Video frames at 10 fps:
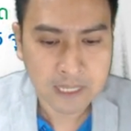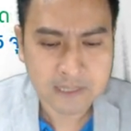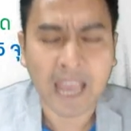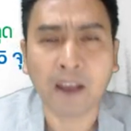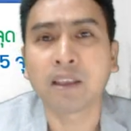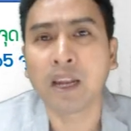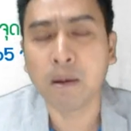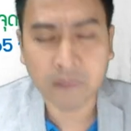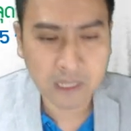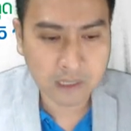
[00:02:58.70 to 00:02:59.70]
ใจก็จะเริ่
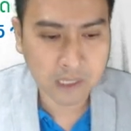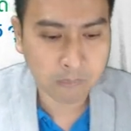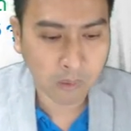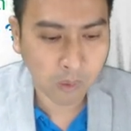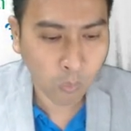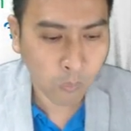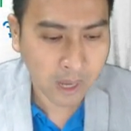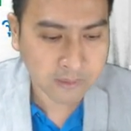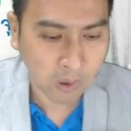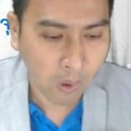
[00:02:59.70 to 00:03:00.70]
มนิ่งขึ้นเพราะเรารู้
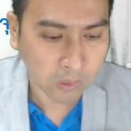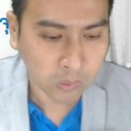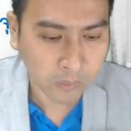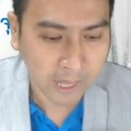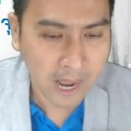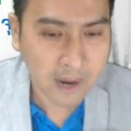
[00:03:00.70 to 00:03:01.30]
ว่าจะออกตรงไหนอะ